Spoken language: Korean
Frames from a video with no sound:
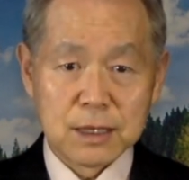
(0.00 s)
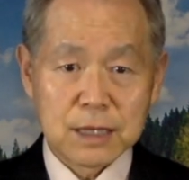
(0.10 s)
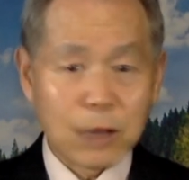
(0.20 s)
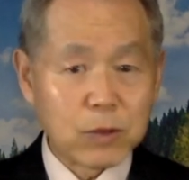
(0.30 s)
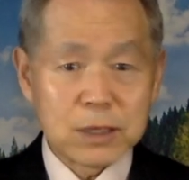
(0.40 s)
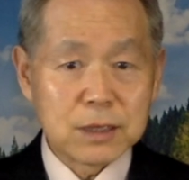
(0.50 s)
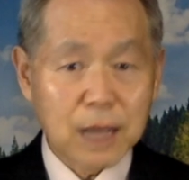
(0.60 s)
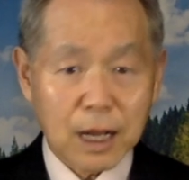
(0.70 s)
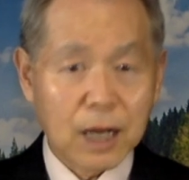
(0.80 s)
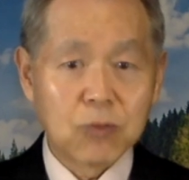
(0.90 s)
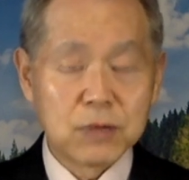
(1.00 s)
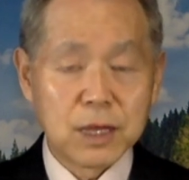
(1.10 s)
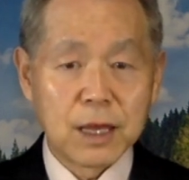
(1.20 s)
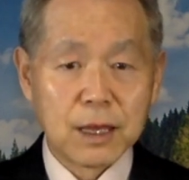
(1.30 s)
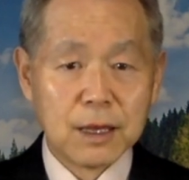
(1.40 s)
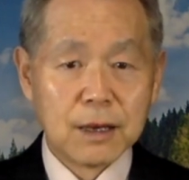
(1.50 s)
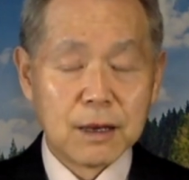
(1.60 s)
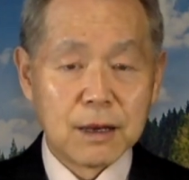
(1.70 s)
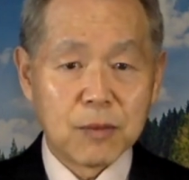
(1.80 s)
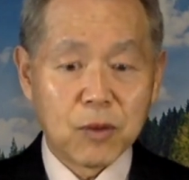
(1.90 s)
다윗 언약 가운데
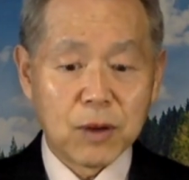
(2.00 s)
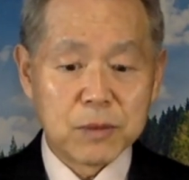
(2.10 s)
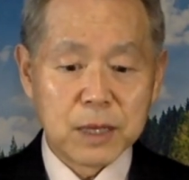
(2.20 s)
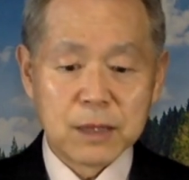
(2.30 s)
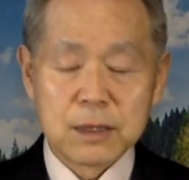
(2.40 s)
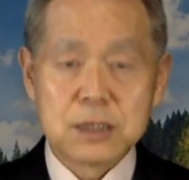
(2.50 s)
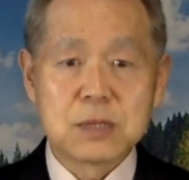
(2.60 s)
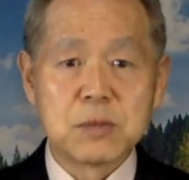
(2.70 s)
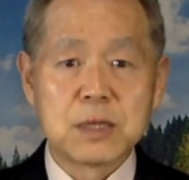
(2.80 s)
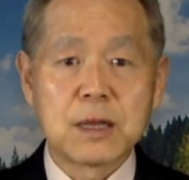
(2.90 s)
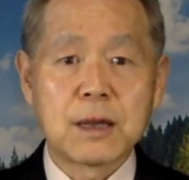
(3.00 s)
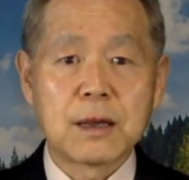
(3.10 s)
아, 포함되어 있습니다.